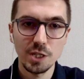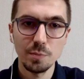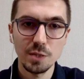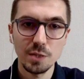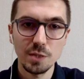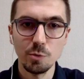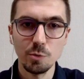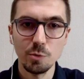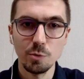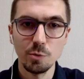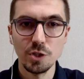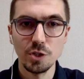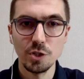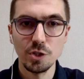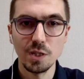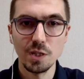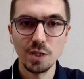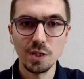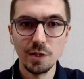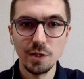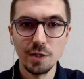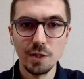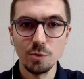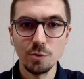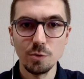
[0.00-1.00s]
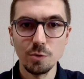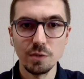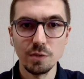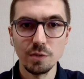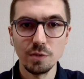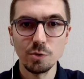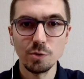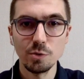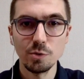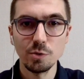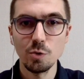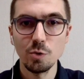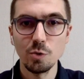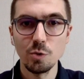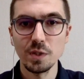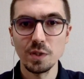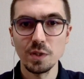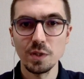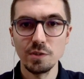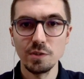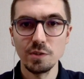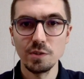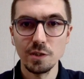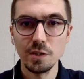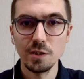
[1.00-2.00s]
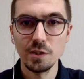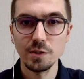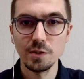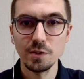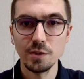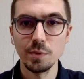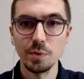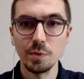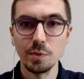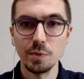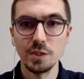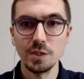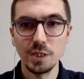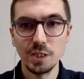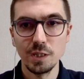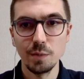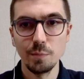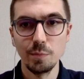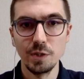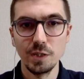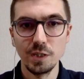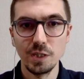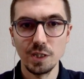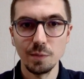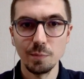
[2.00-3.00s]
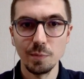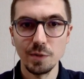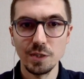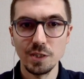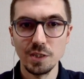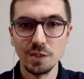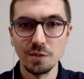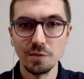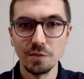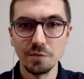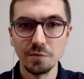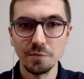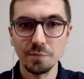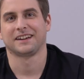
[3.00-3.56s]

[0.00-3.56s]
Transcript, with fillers: получить стабильную и высокую производительность по цене гибридных массивов.